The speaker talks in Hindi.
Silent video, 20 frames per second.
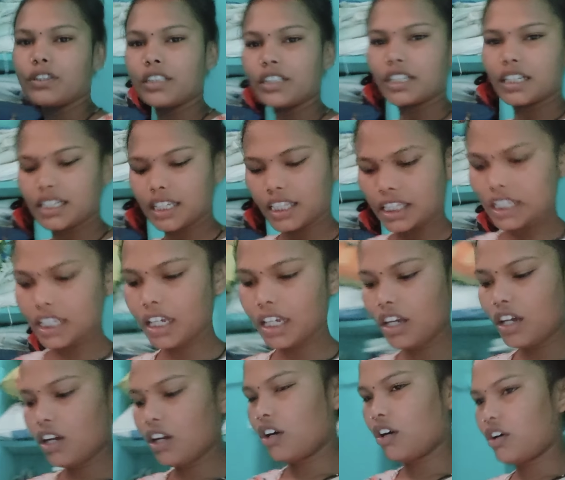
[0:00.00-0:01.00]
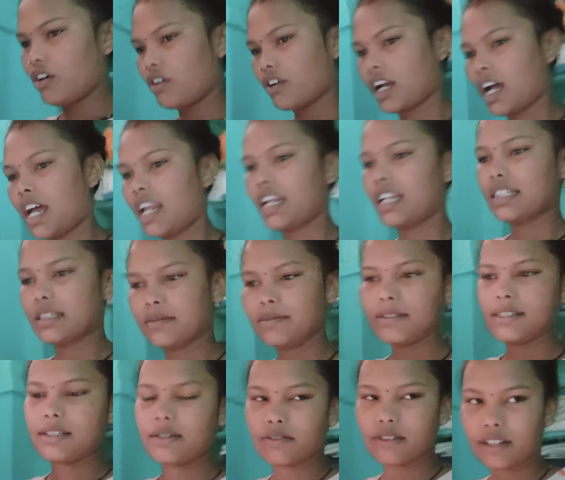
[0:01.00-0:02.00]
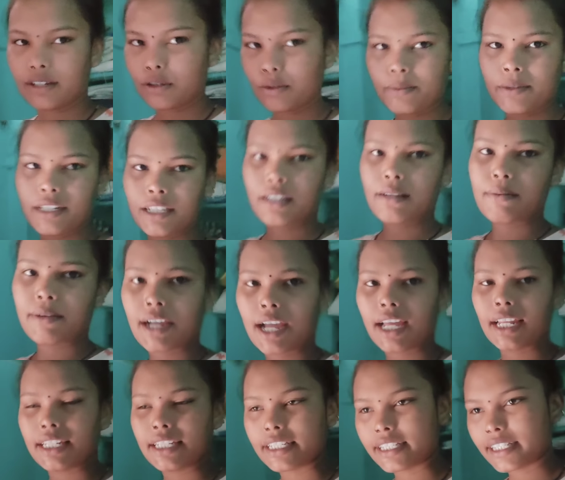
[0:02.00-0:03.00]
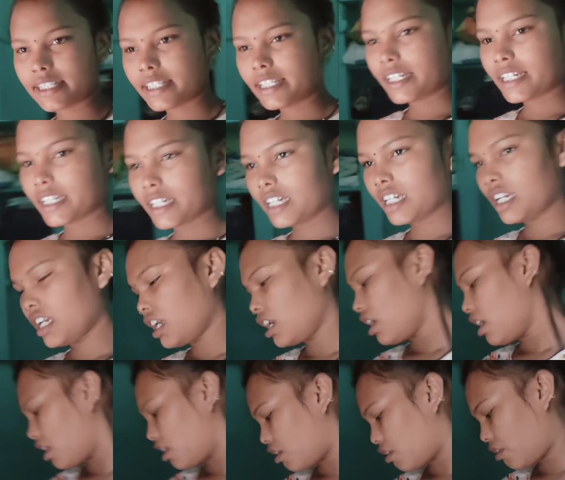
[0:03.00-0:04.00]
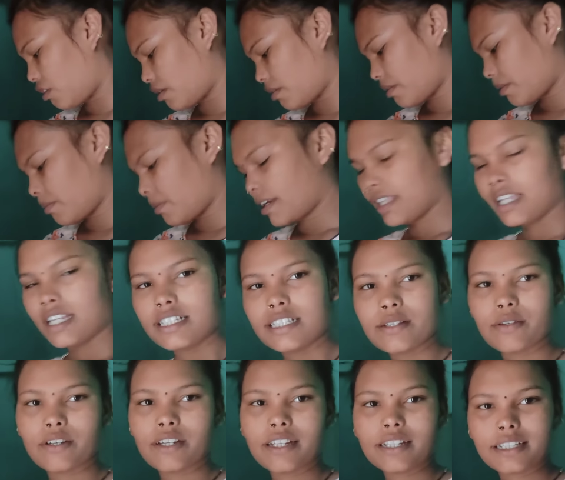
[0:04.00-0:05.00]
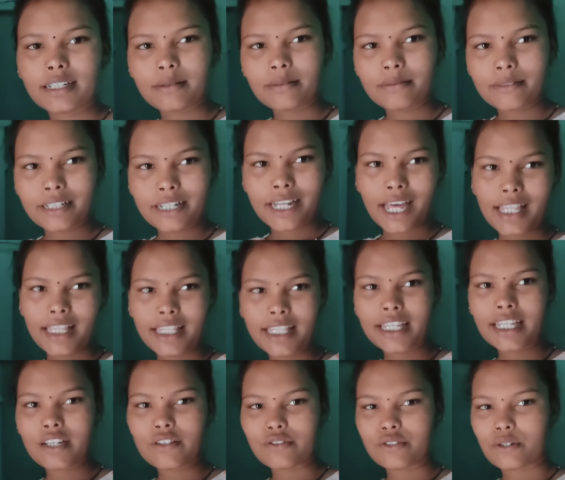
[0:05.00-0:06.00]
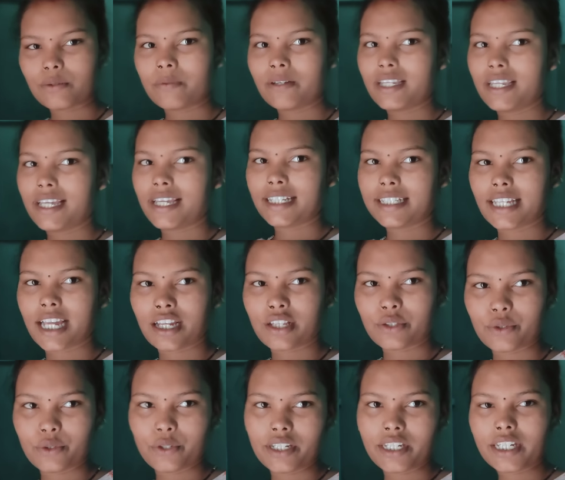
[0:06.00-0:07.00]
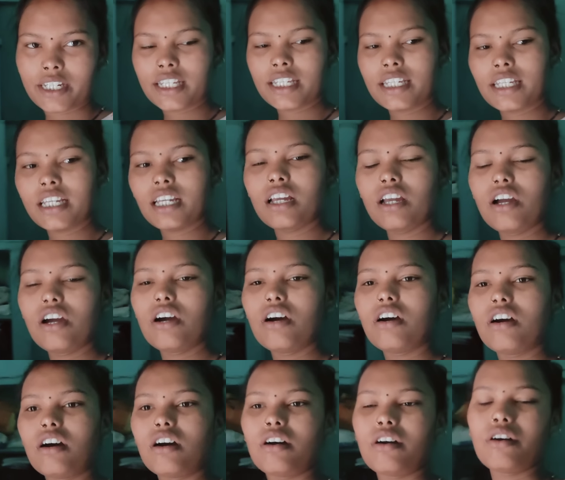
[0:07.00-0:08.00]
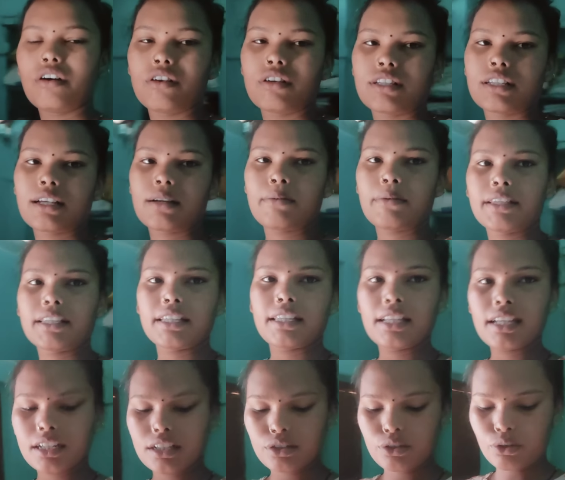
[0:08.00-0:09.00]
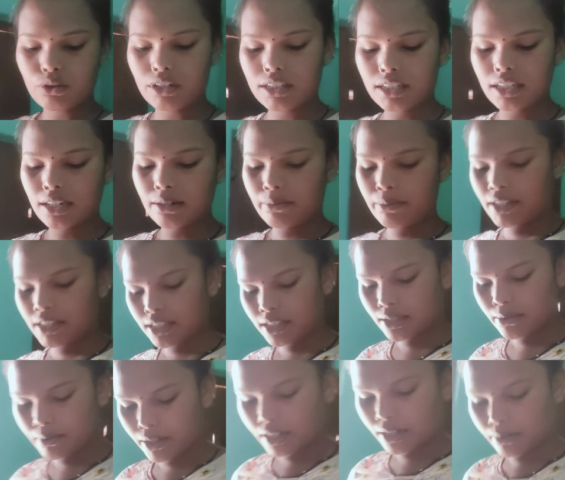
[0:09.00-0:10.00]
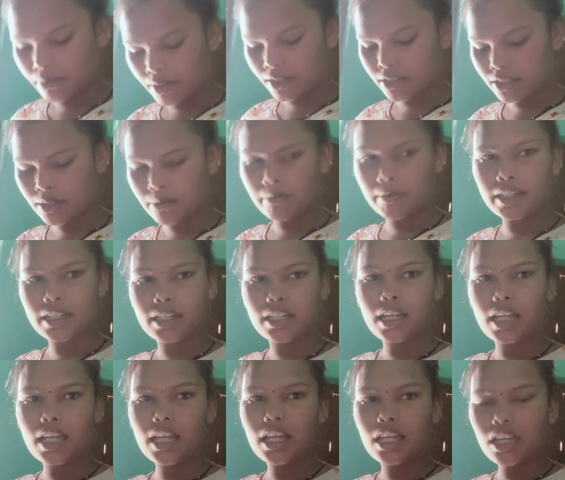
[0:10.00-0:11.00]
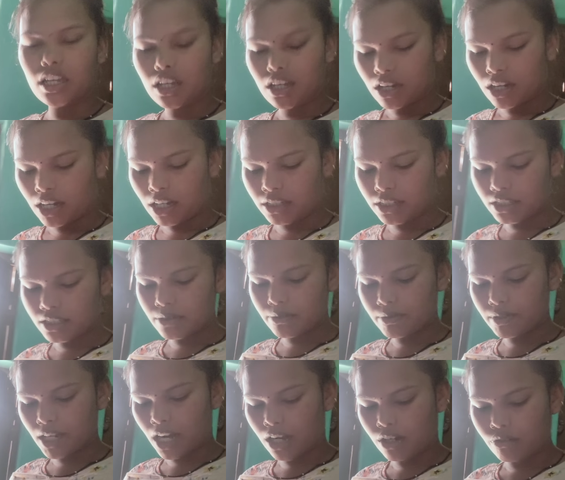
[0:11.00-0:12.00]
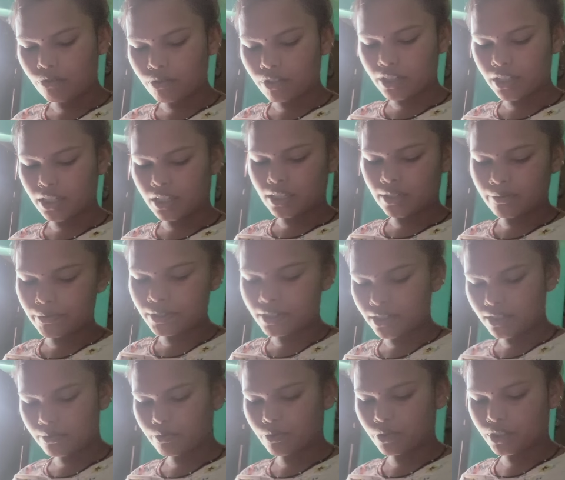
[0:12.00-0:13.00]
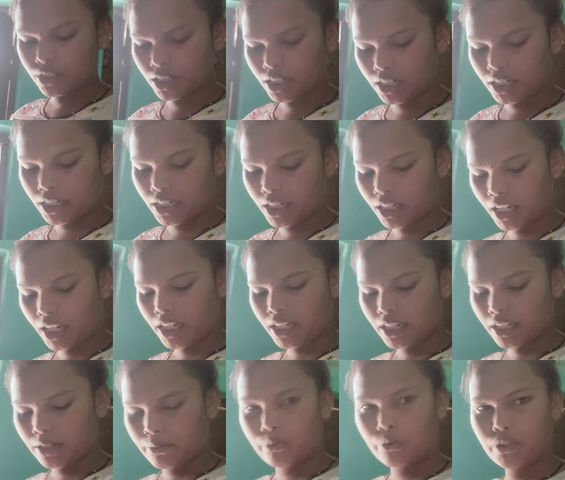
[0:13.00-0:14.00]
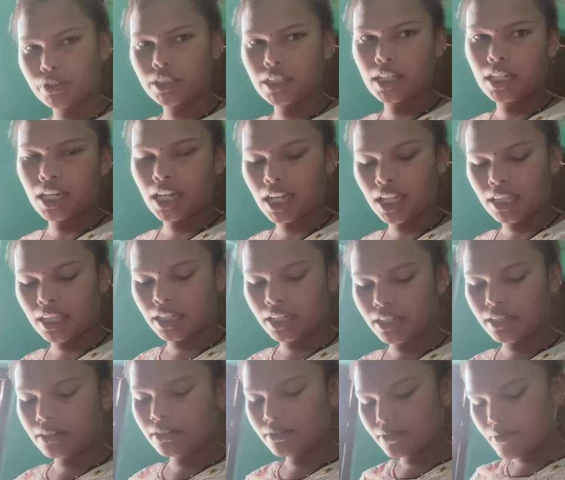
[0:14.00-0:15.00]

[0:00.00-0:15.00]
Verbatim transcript: गोच कर लेते और खाना सब्जी सब एक बर्तन में खाली कर देंगे और फिर बर्तन सब एक टब में डाल देंगे उसको फिर लेके जाएंगे धोने के लिए और उसके बाद इधर थोड़ा सा कपड़ा सब है कपड़ा से समेटना है आज सिर्फ झाड़ू कर देते फ्रेंड पोछा नहीं लगाएंगे कल पोछा लगा देंगे